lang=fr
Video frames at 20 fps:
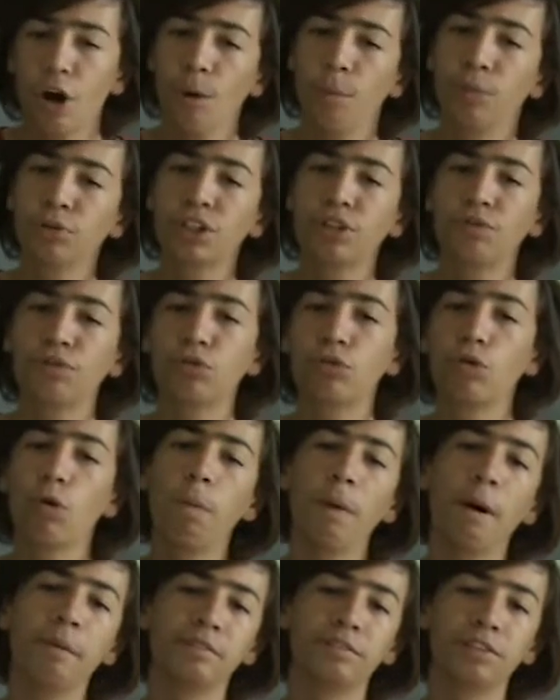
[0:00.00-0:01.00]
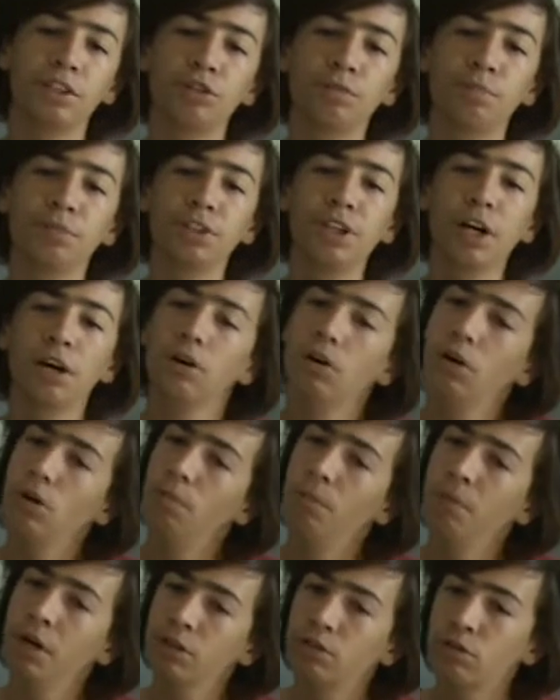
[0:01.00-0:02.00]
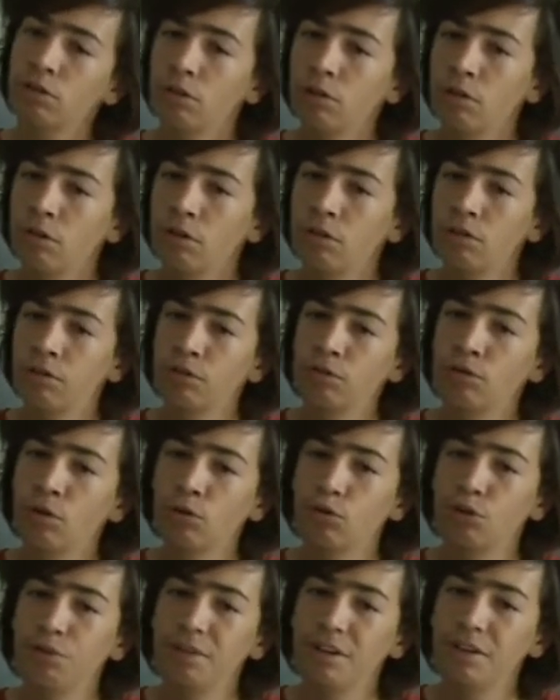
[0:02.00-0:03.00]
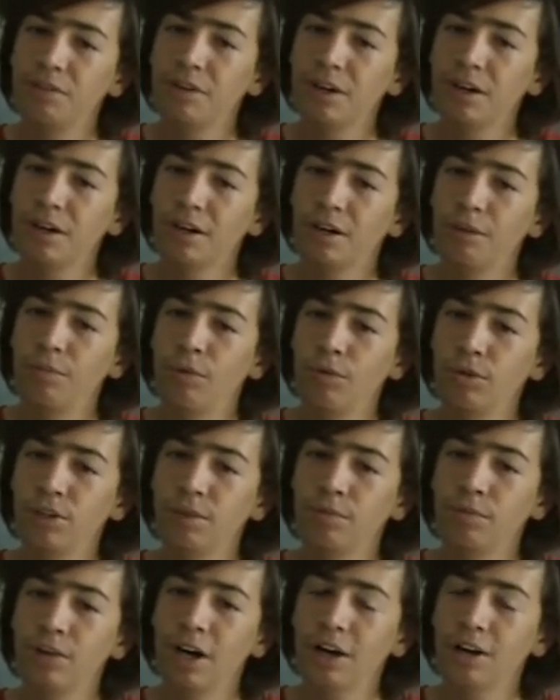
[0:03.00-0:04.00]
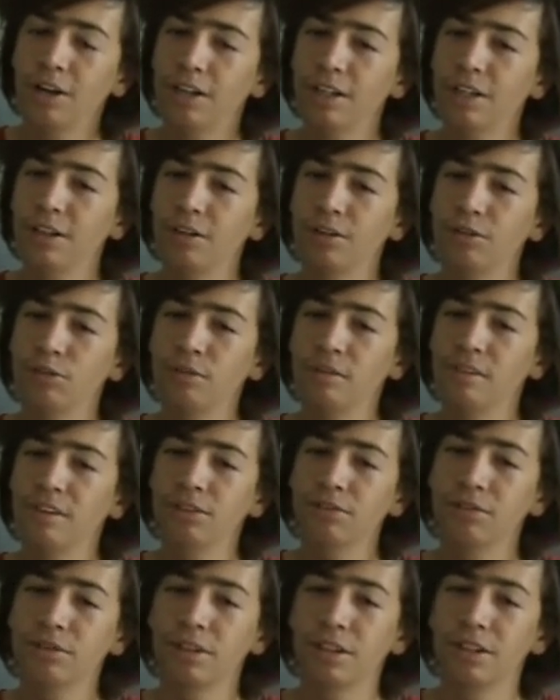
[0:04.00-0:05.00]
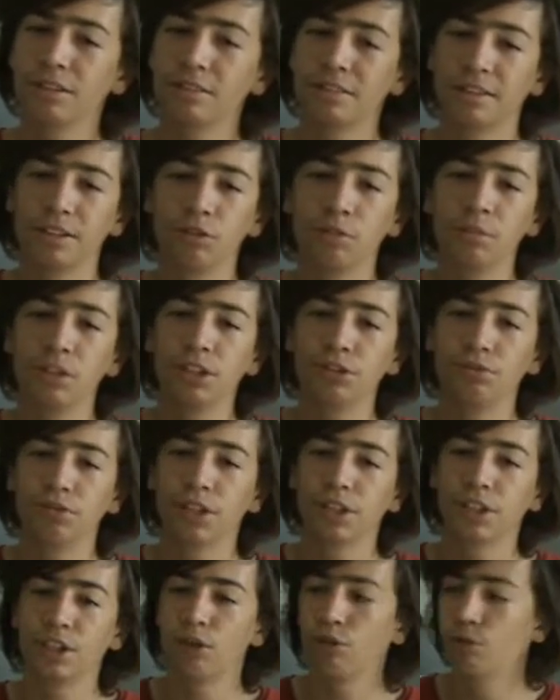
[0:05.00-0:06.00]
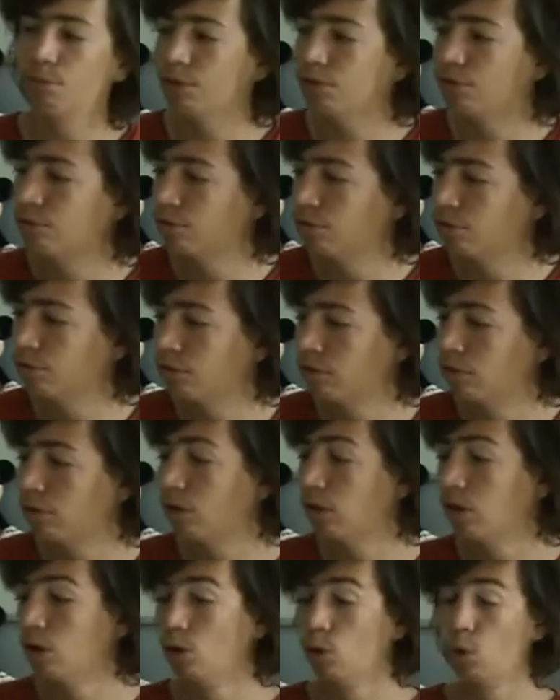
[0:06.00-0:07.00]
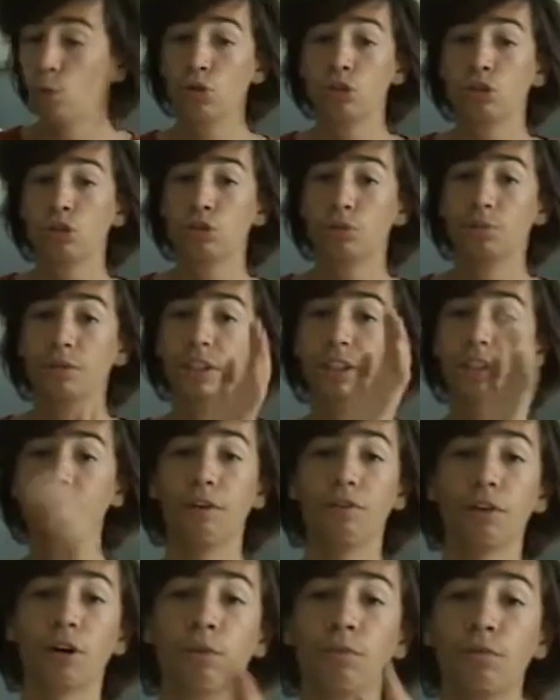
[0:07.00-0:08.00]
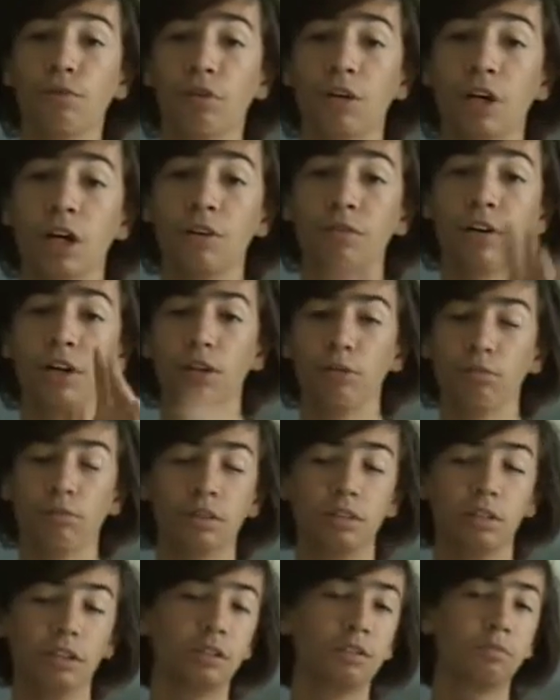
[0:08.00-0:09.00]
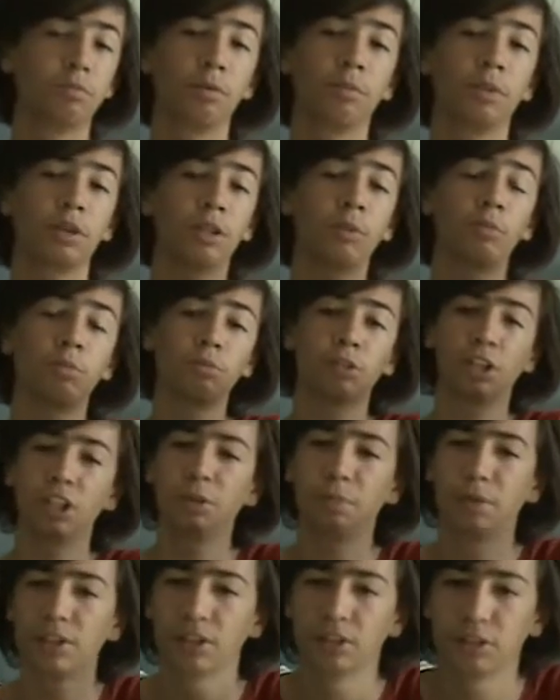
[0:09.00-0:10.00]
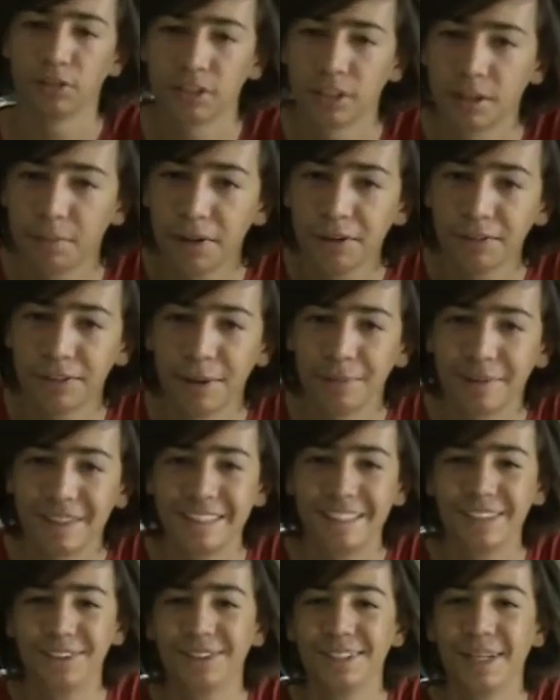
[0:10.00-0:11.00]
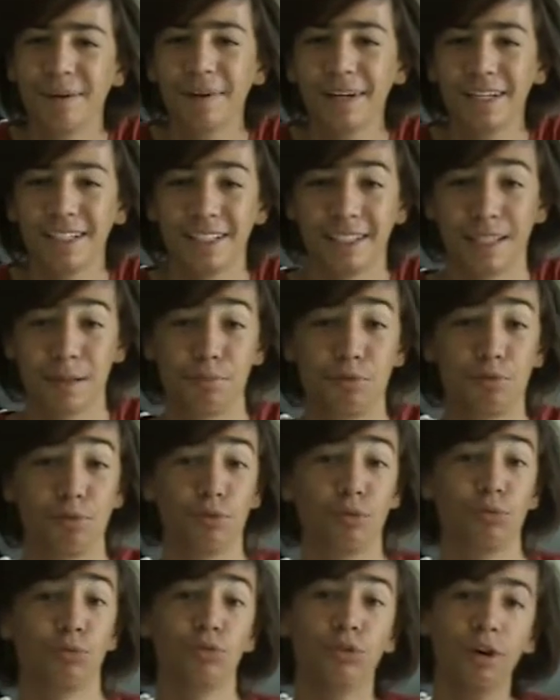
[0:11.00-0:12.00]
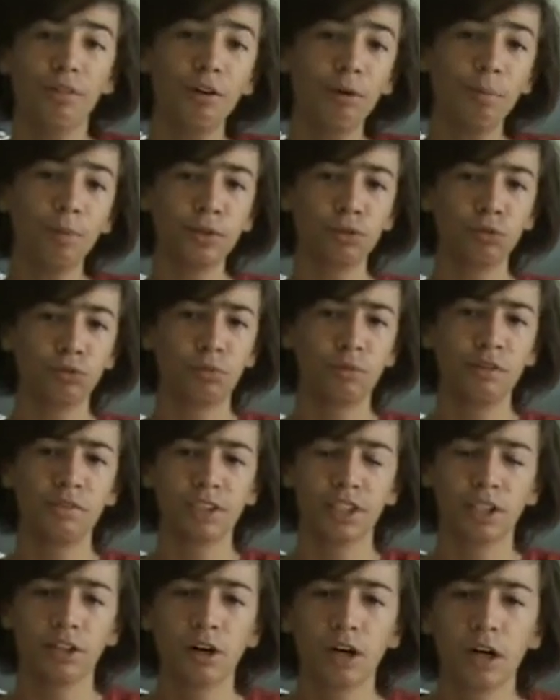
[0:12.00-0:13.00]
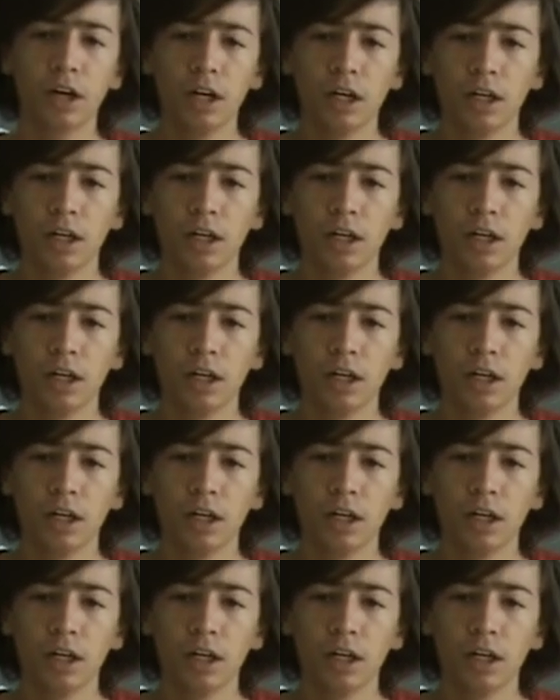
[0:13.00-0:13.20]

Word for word: Petite faute de groupe avec même déjà on peut dire, mettre euh, photo en 2020 pour Rudy Moulard et en 2022, c'est 2018 hein, qu'il a eu le maillot rouge. Je me dis, il va faire comme Vauclair, il va aller loin, il, première étape de montagne, il pète. Hein. sympa, on apprécie juste après l'étape que Gaudi avait remportée en 2020 d'ailleurs.